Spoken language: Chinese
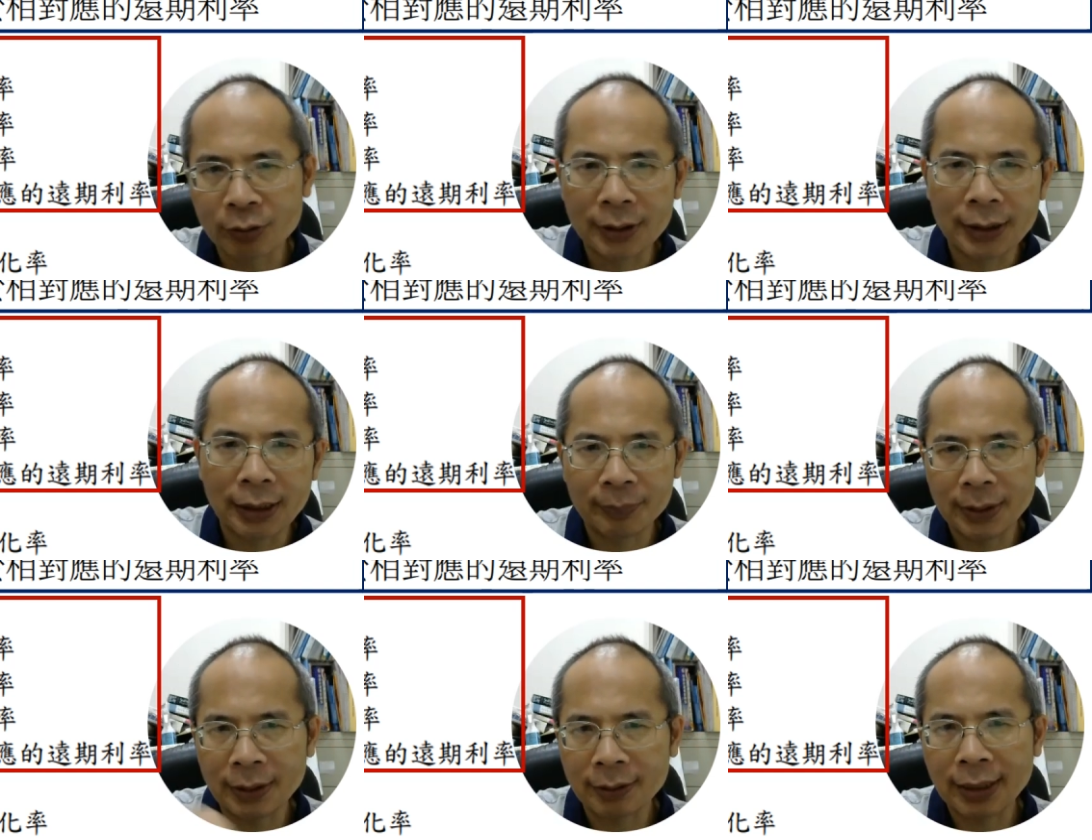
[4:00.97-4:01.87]
所以你要
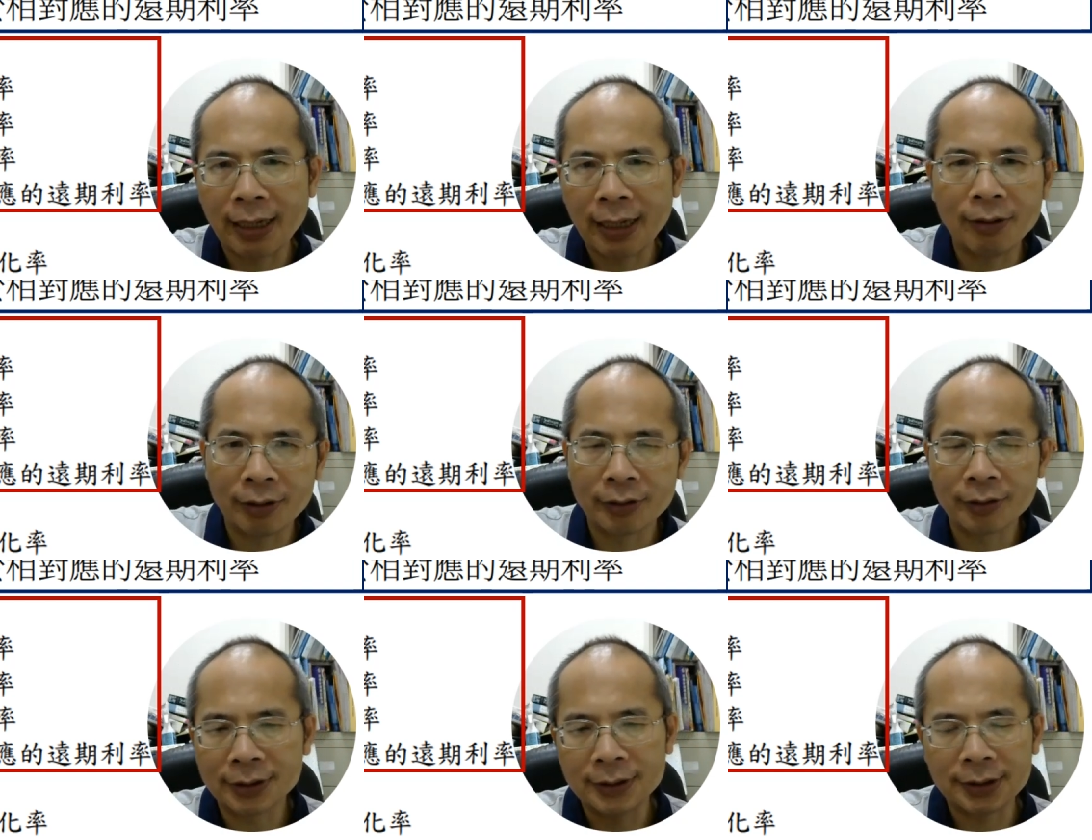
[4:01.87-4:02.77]
比较高哈，因
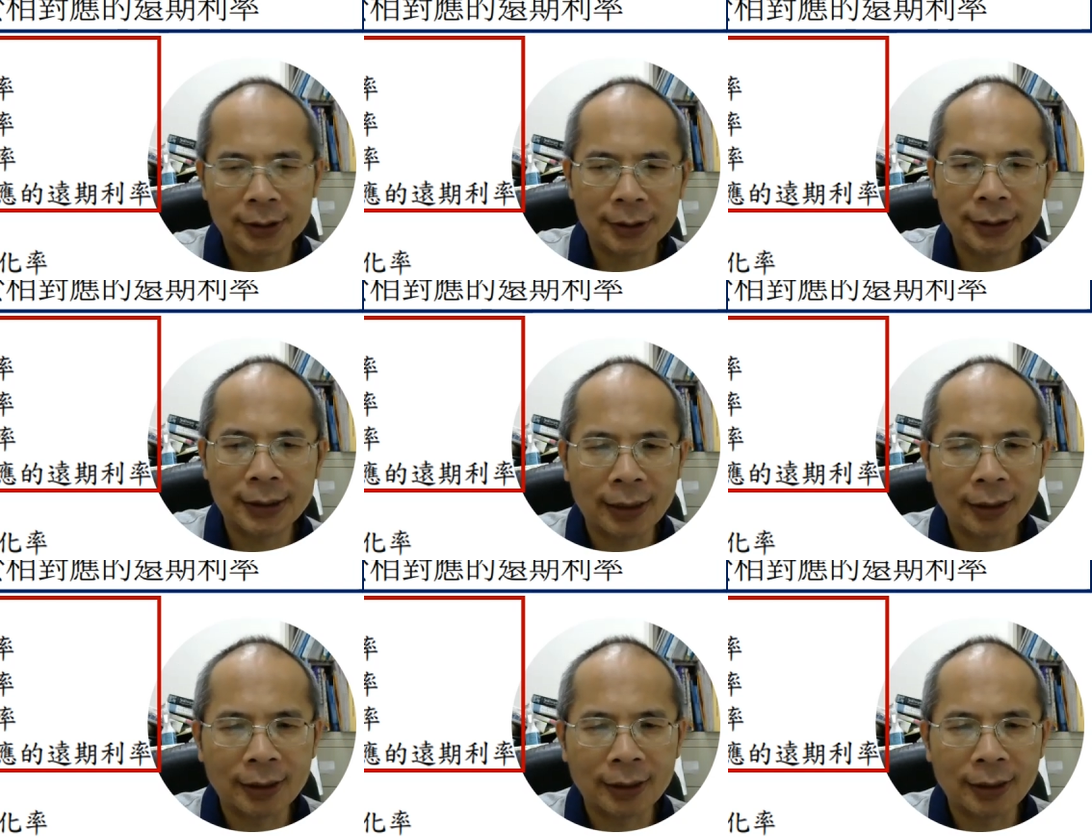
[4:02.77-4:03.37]
为是直线